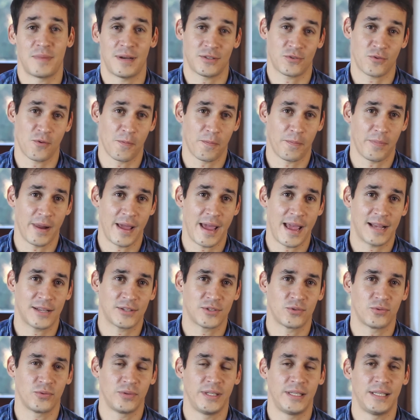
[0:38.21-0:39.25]
mais
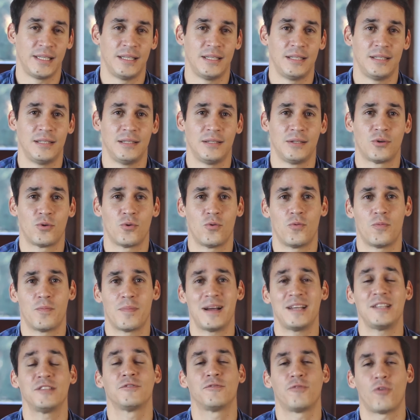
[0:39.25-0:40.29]
complexo e com
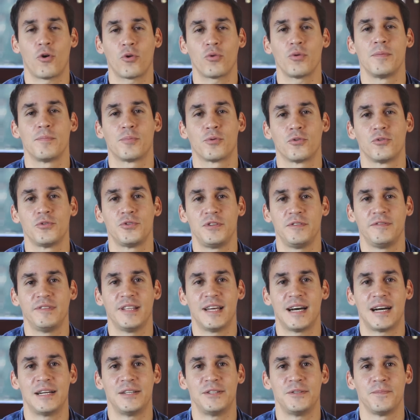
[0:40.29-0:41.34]
mais foco em
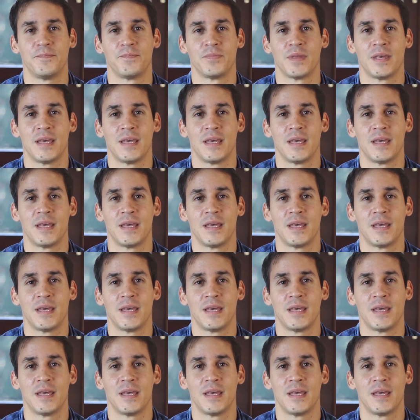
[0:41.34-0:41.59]
produtividade.